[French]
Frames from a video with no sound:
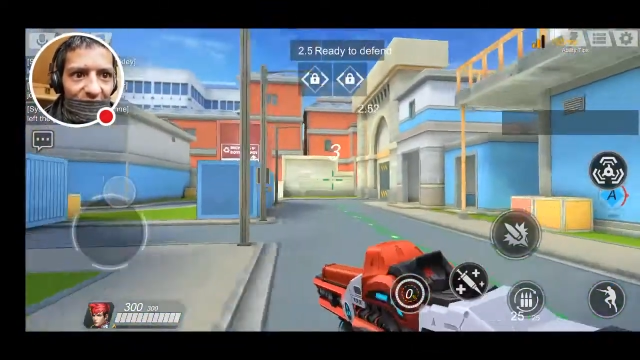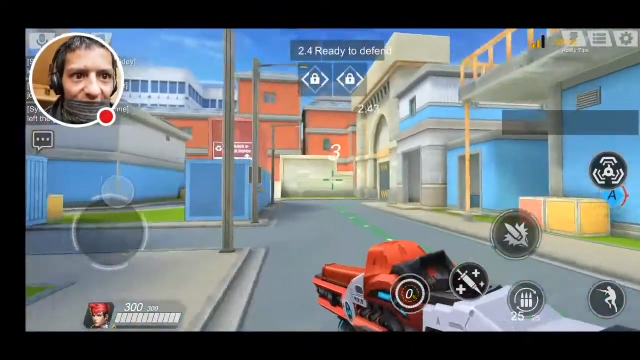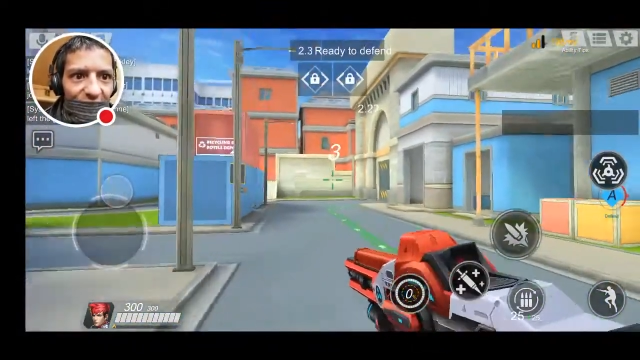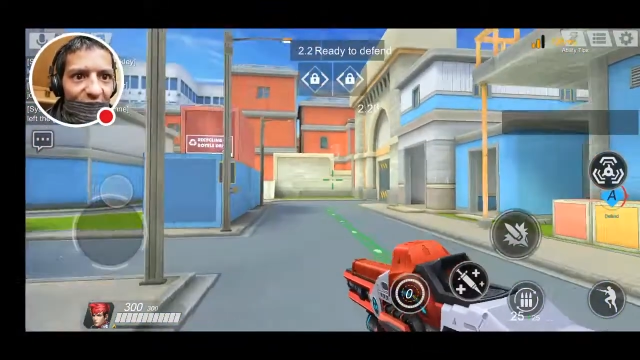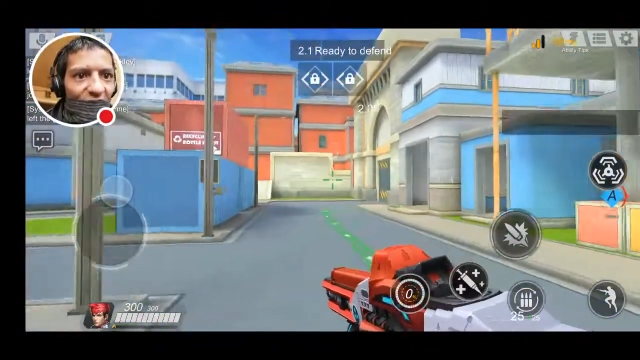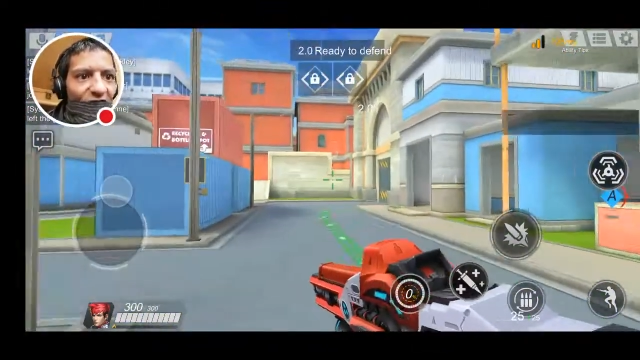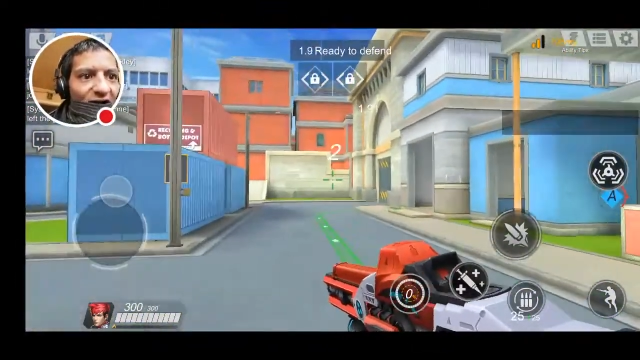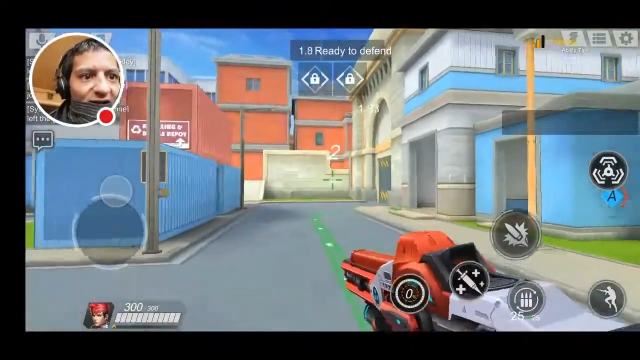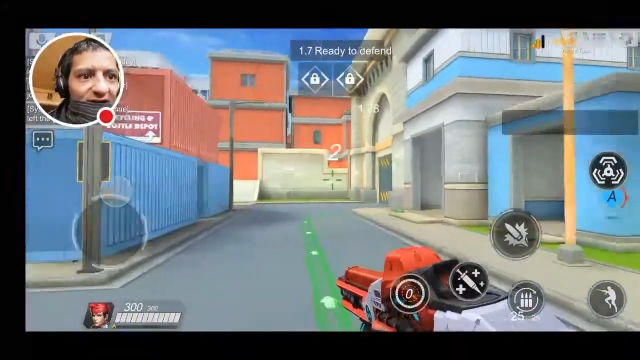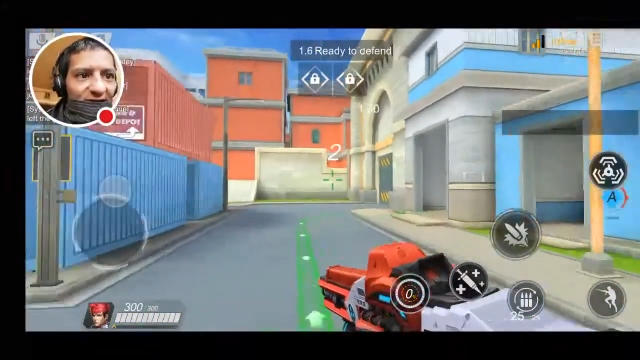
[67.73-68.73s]
on va aller
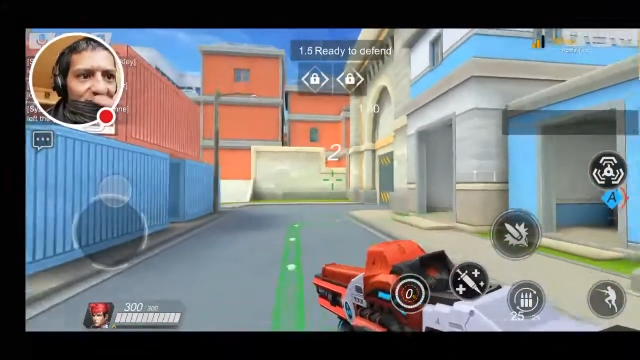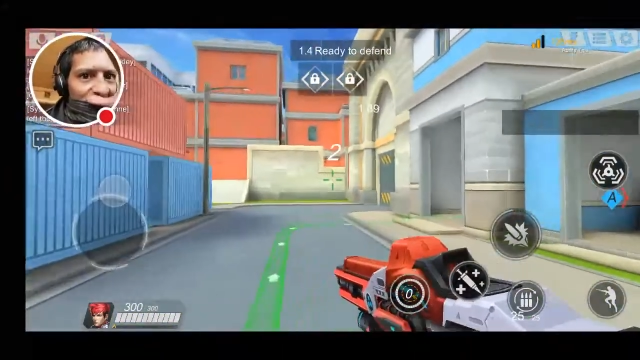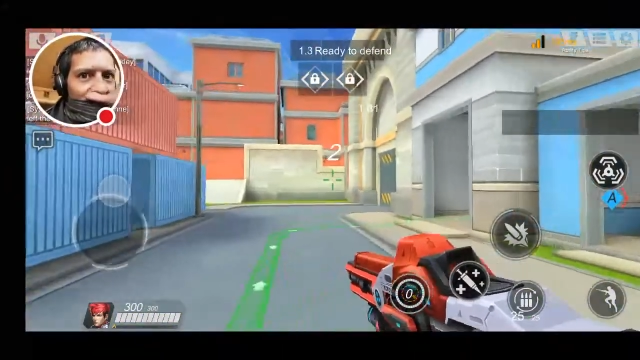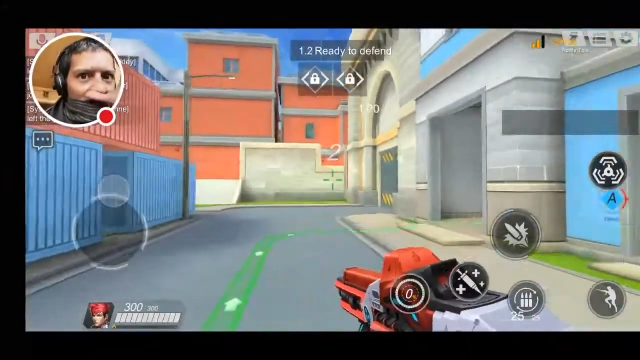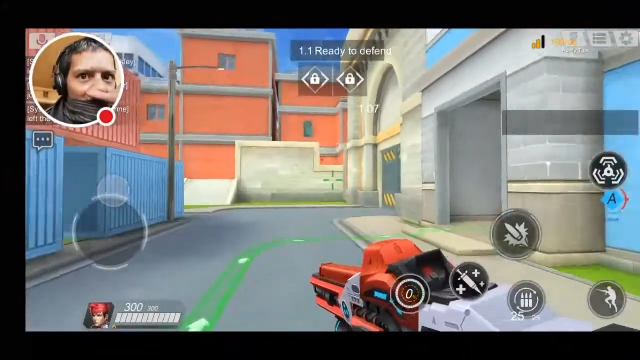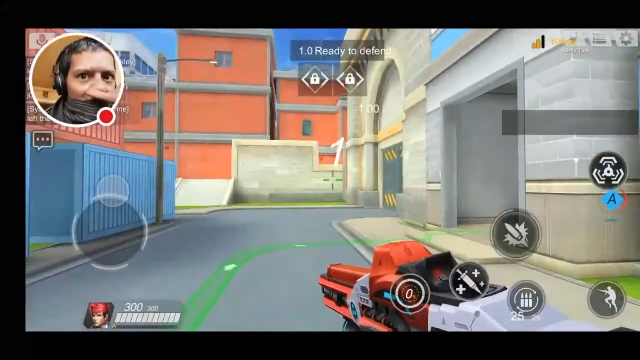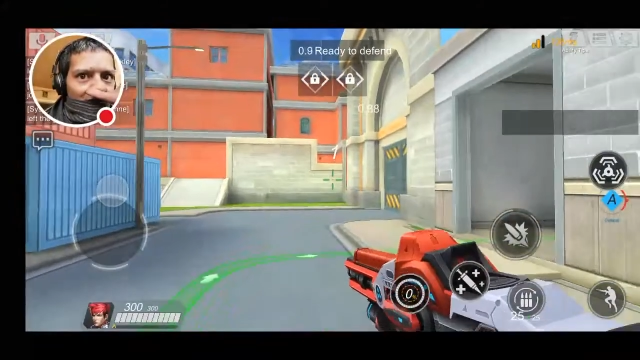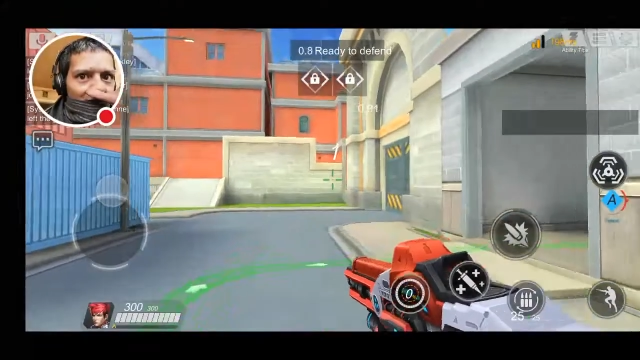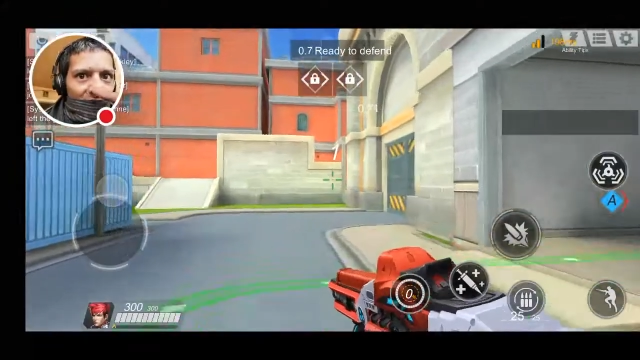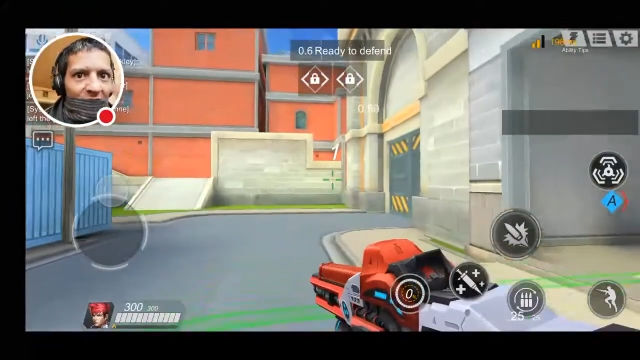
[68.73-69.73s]
directement
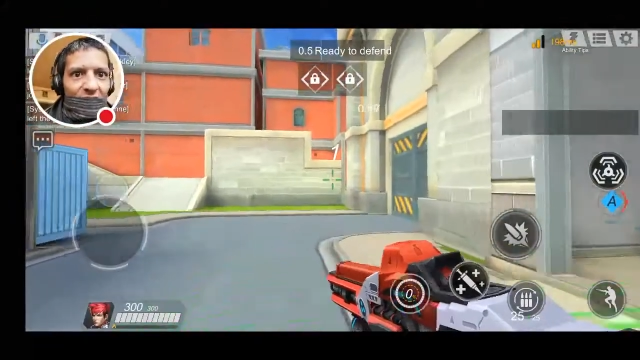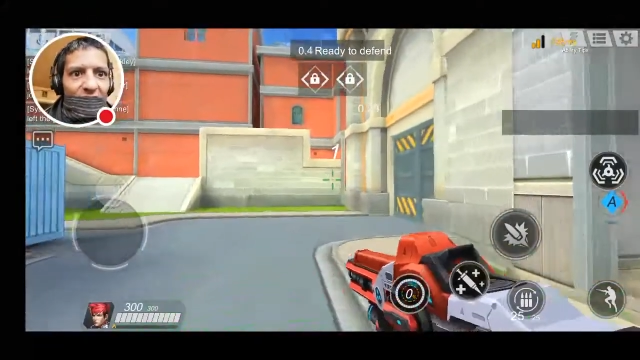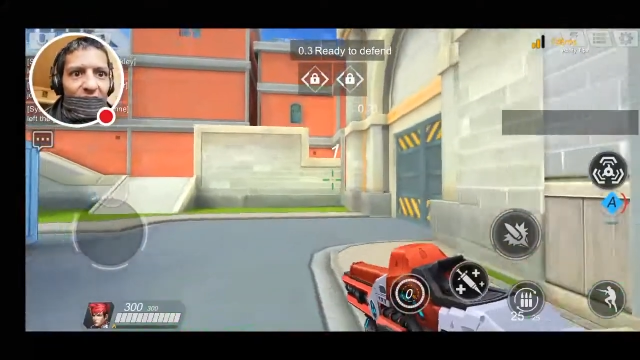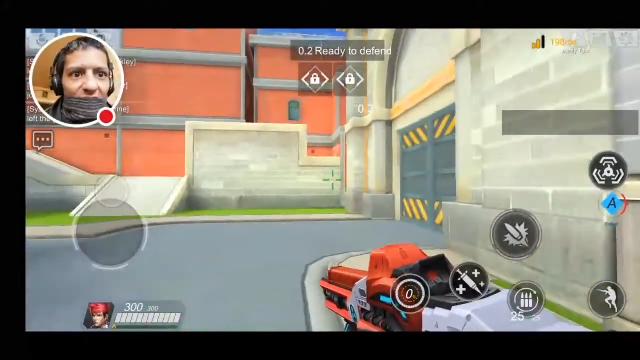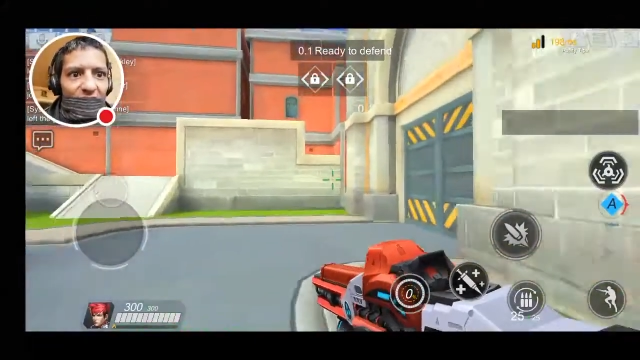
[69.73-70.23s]
euh,